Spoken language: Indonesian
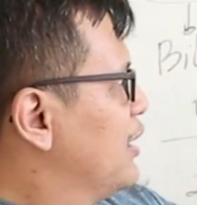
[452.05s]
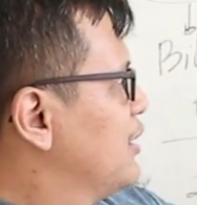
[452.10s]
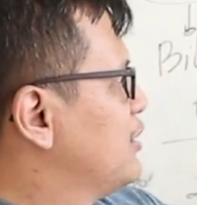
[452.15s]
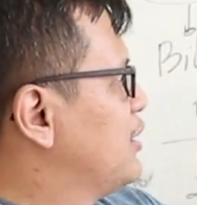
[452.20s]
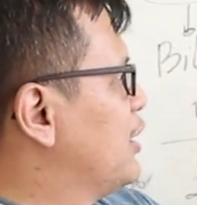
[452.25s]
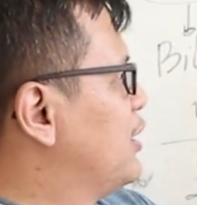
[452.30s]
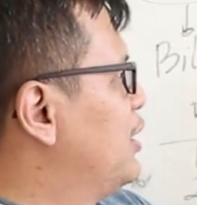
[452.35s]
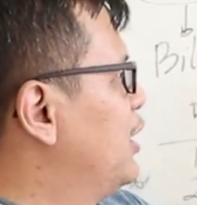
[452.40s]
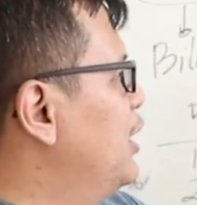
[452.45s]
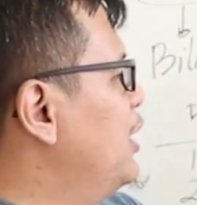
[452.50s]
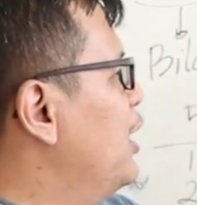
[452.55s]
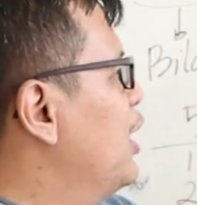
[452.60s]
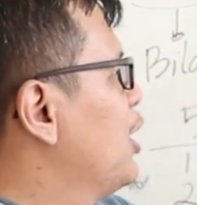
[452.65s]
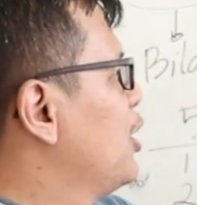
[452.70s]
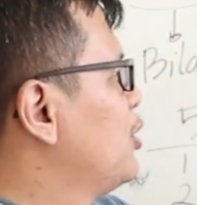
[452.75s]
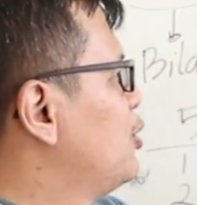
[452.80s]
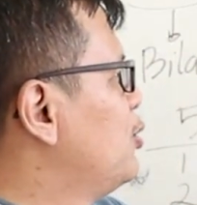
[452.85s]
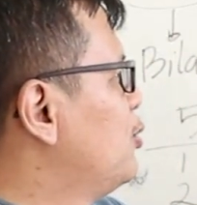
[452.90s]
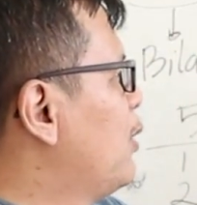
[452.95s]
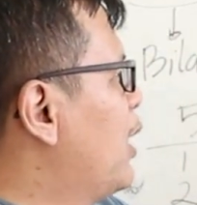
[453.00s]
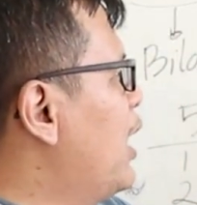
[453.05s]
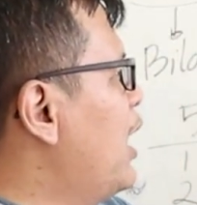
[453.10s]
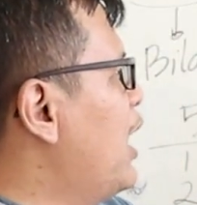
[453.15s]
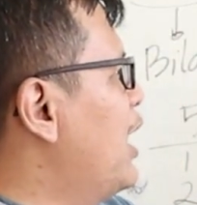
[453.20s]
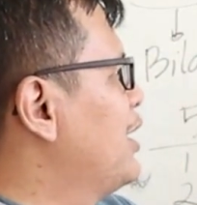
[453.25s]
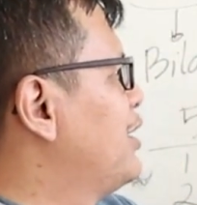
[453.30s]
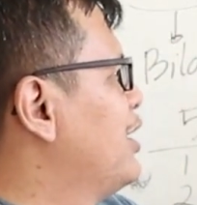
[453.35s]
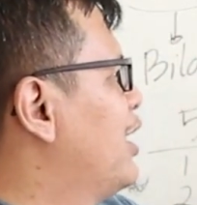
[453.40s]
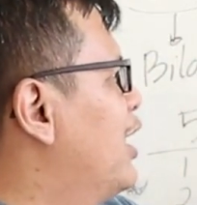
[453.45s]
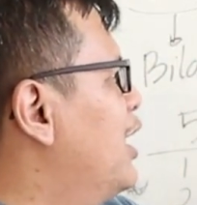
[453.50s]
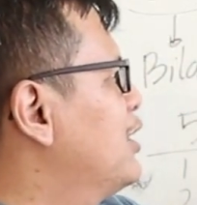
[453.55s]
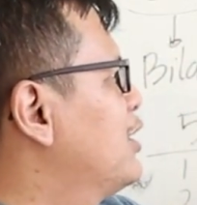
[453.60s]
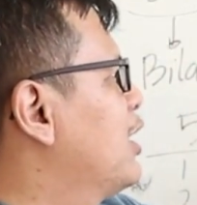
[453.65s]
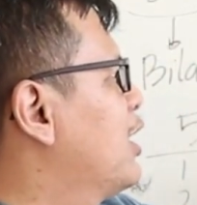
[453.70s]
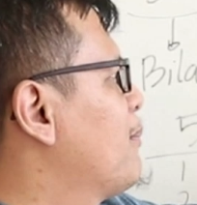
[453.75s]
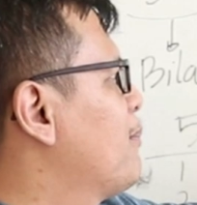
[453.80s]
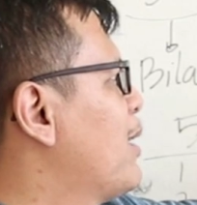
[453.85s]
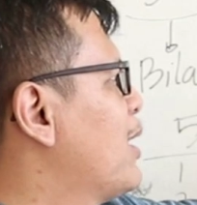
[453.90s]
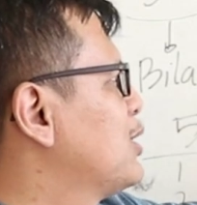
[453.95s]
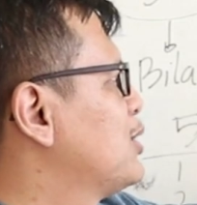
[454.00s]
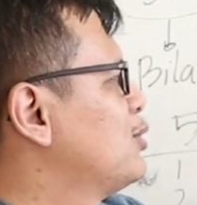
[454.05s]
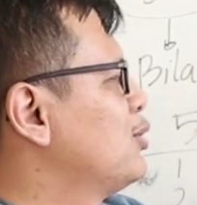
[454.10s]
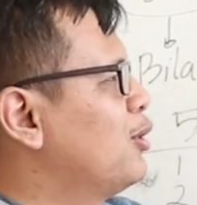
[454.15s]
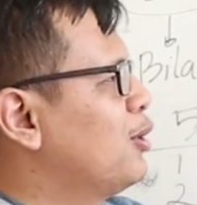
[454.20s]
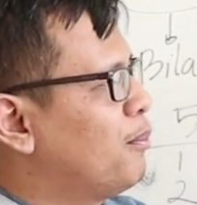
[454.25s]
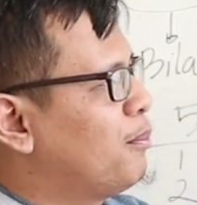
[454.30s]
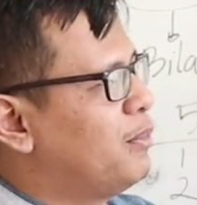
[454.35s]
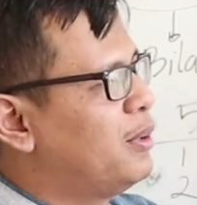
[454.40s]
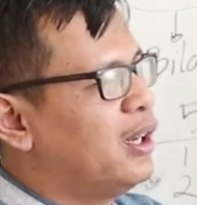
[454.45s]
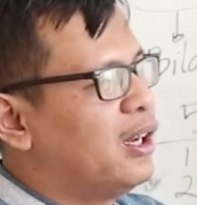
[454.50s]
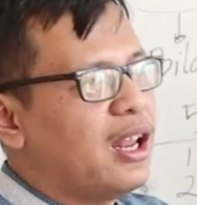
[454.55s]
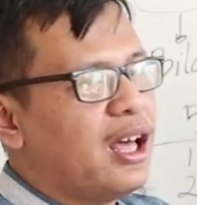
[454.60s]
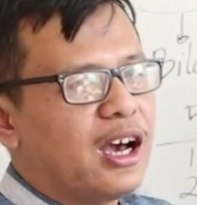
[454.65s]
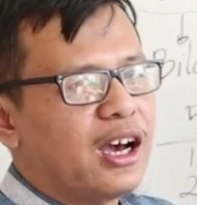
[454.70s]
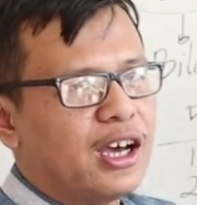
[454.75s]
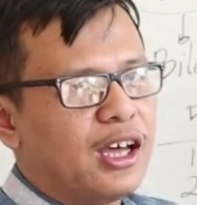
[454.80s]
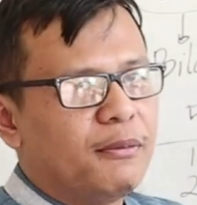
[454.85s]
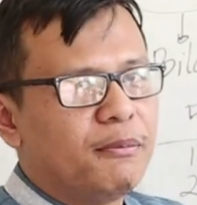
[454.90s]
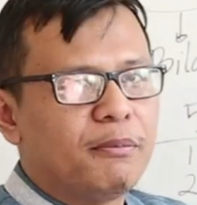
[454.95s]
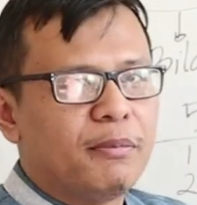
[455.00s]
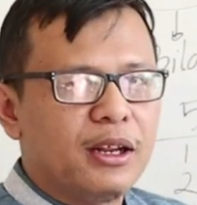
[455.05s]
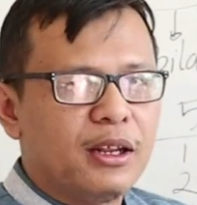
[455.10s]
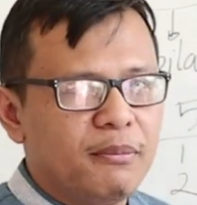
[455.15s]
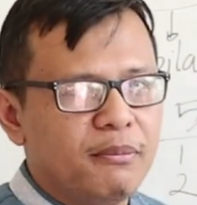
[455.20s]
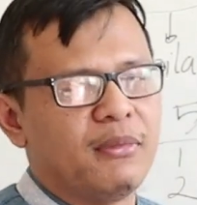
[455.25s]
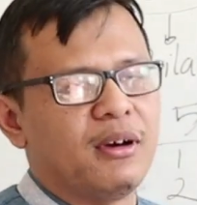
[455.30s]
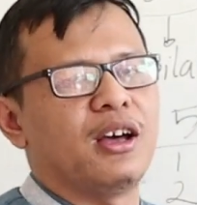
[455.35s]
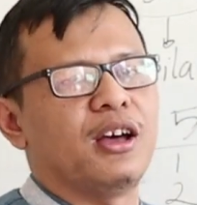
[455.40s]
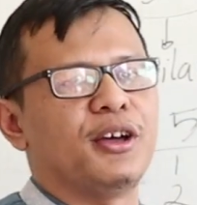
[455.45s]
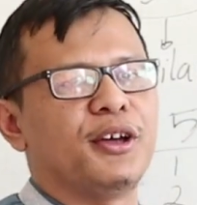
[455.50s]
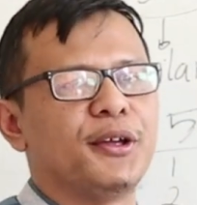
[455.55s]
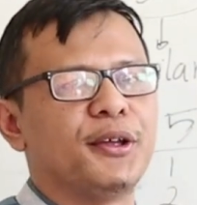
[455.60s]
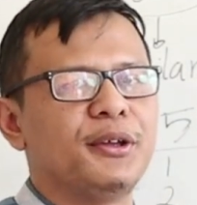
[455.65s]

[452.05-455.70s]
Jadi dua adalah termasuk bilangan prima